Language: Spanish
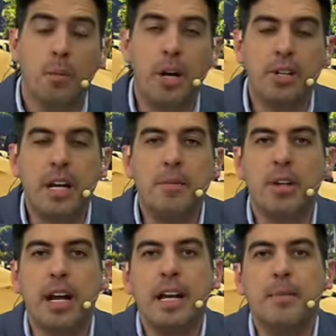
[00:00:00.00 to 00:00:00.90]
Bueno,
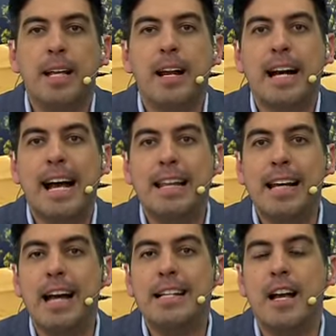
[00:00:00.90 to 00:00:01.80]
seguimos aquí en la mañana cada
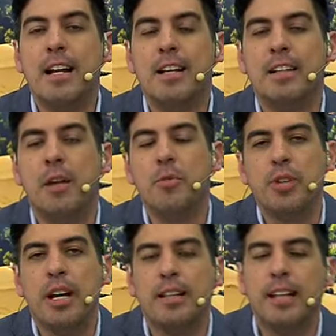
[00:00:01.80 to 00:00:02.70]
día y ya les
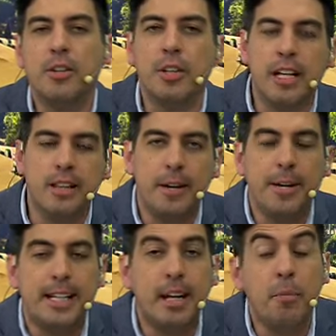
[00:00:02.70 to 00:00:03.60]
estamos adelantando esta
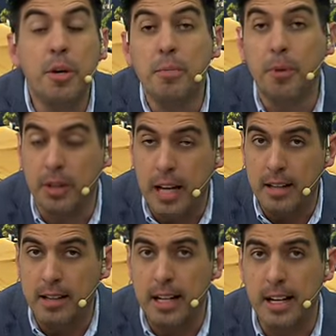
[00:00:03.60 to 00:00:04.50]
entrevista muy
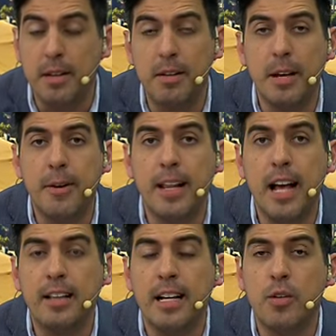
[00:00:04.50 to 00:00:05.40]
importante, de
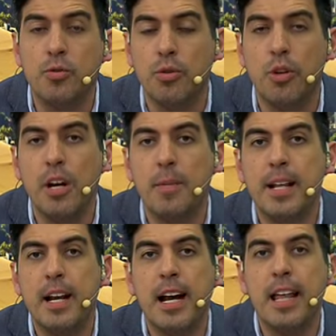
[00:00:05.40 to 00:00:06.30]
verdad. El consultorio de la
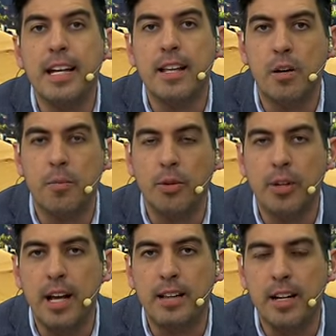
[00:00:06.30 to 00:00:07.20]
mañana cada día da la
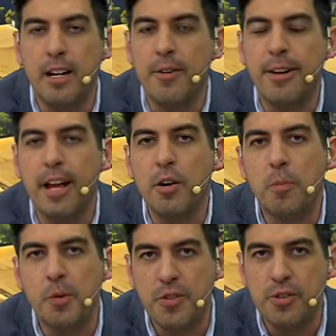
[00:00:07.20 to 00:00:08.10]
oportunidad de tener a
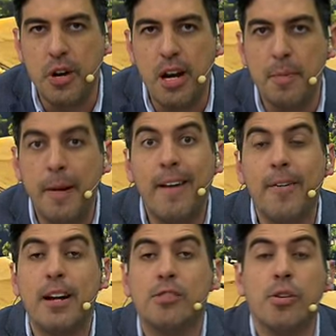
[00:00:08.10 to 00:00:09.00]
verdaderos profesionales para
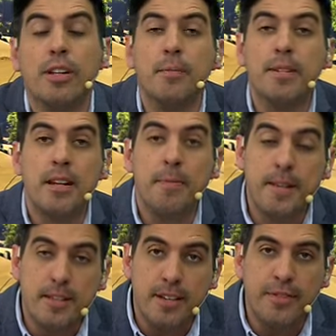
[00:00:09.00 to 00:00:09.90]
hablar sobre temas
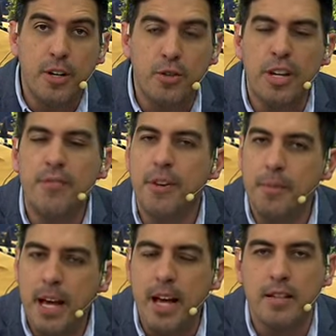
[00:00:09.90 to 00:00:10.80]
específicos y
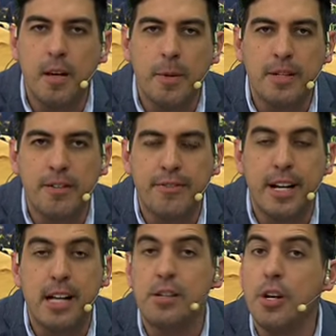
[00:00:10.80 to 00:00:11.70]
enfermedades
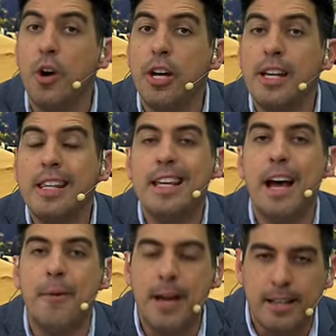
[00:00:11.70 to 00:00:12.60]
específicas. Y hoy,
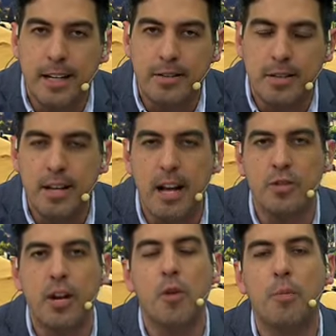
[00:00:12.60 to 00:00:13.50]
diabetes. Ya
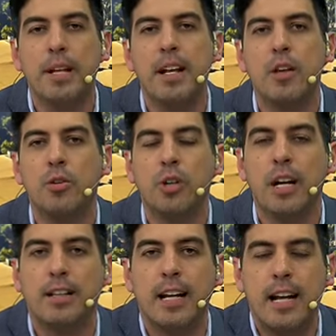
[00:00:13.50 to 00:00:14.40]
nos acompaña la
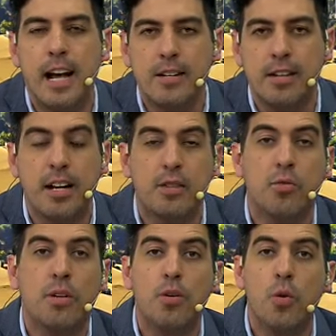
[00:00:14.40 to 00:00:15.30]
doctora Natalia Arce, que es
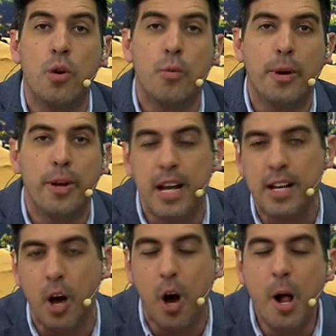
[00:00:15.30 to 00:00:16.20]
un lujo y un
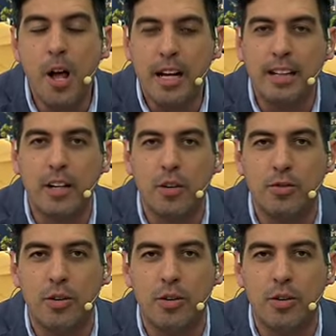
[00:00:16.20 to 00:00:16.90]
privilegio que esté con